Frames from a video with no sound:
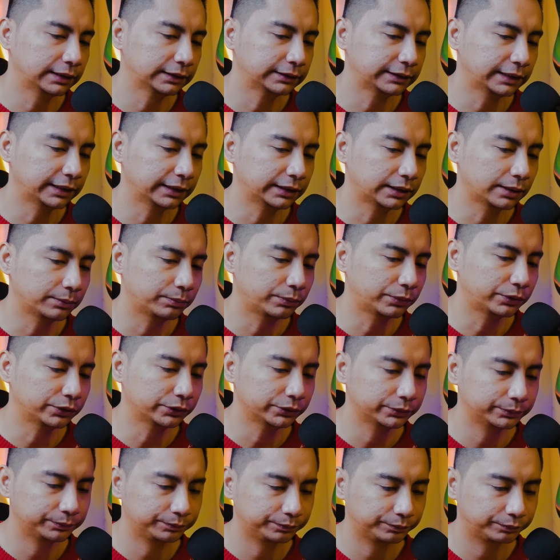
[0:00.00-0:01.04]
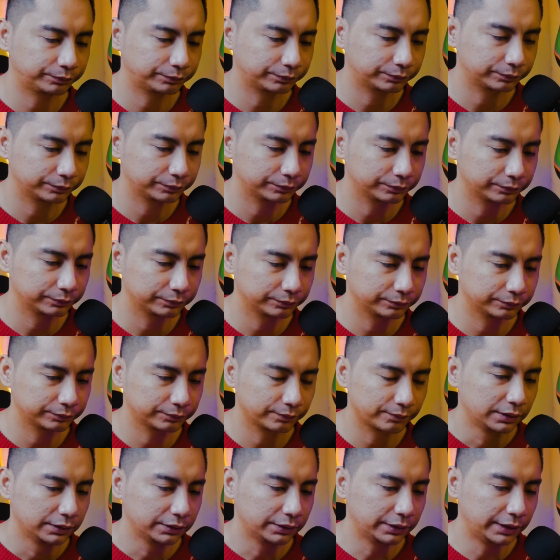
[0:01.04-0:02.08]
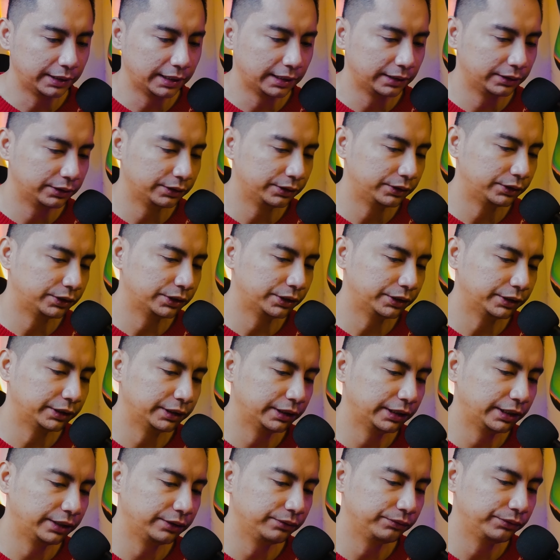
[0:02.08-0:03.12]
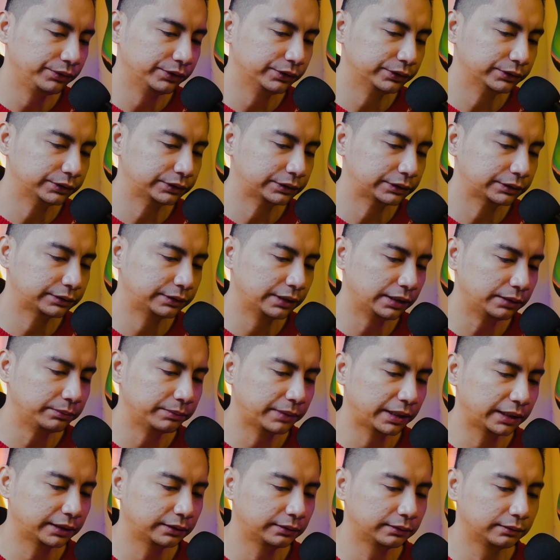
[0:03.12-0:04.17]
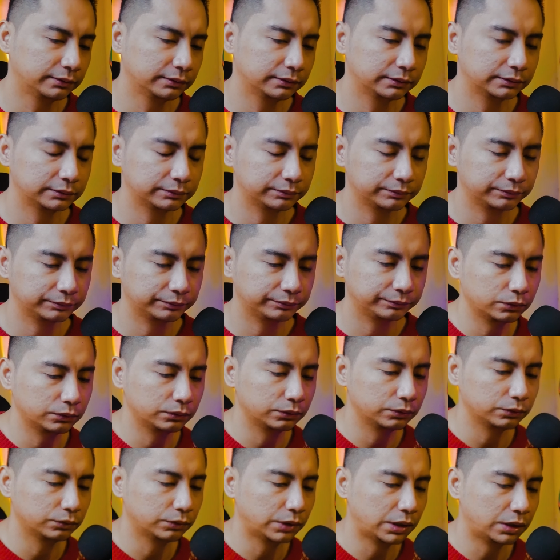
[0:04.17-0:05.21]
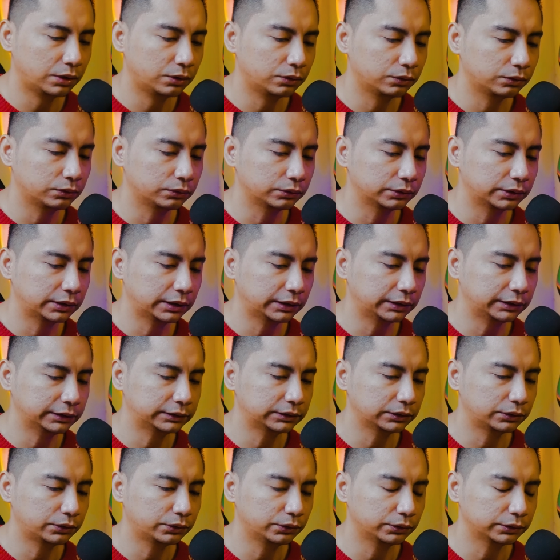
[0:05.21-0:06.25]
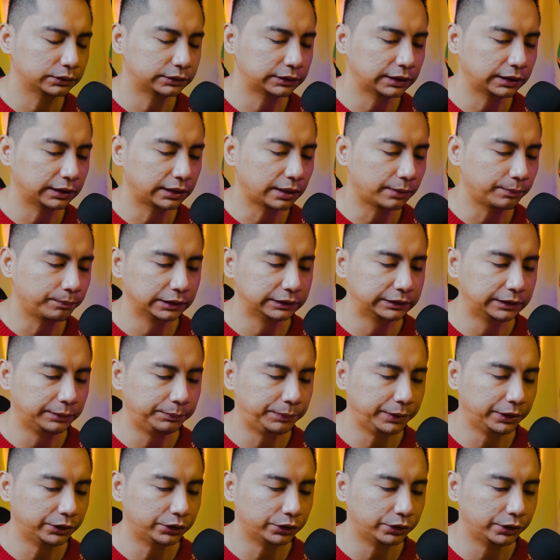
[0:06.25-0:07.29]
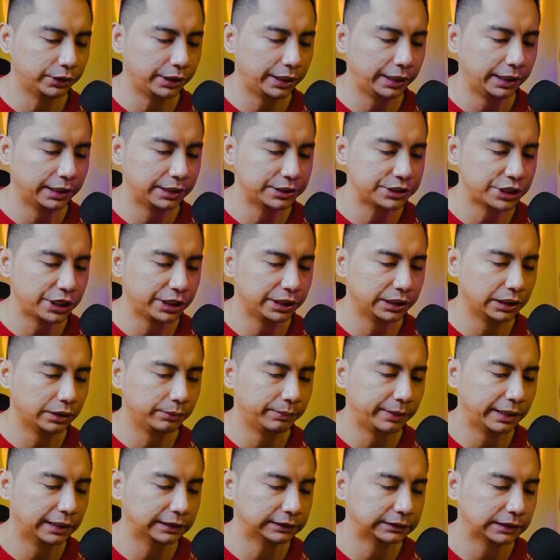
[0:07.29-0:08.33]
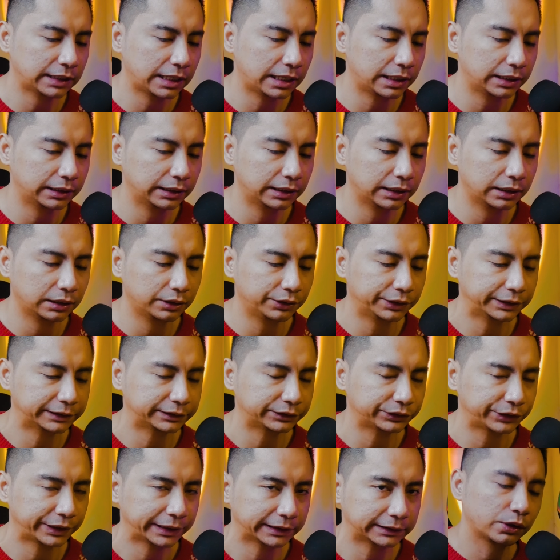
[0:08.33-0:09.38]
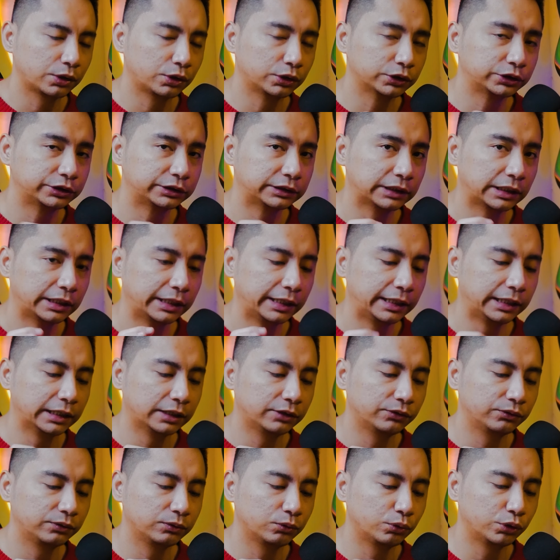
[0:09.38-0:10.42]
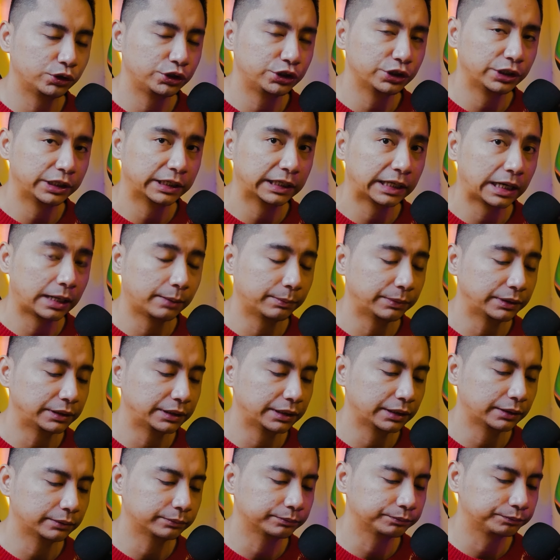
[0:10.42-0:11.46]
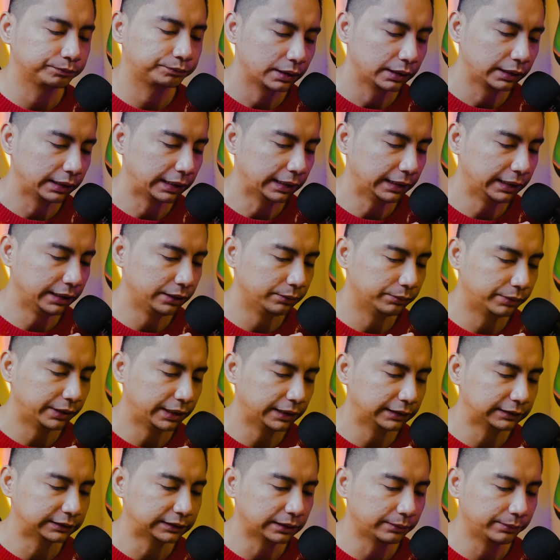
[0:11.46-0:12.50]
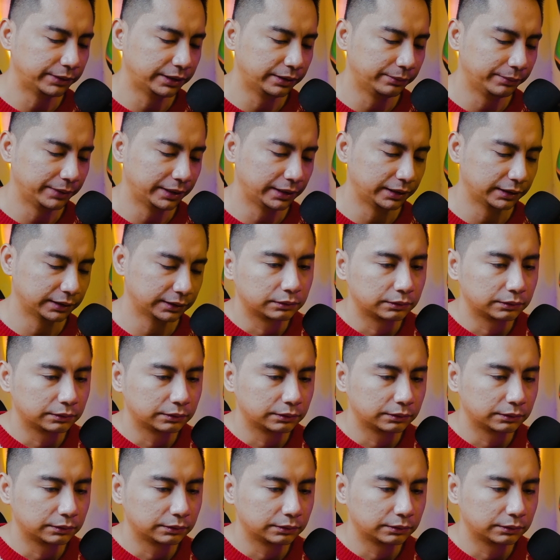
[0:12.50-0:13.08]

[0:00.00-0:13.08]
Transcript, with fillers: setup ko. 339 views. Not bad. Wow, that is a cool setup. Si Peter Day, siya yung nagbigay sa akin ng wrist rest. Costa Rican wood yung ginamit niya. Galing Brad, sabi ni May.